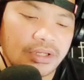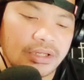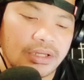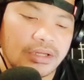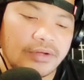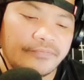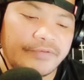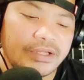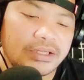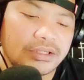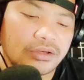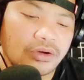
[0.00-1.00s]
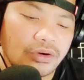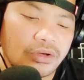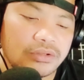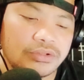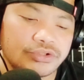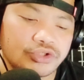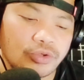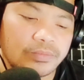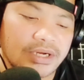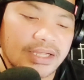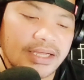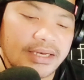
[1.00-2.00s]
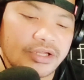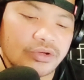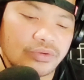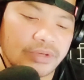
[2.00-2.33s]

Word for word: Feeling ko, sobrang galing ko na.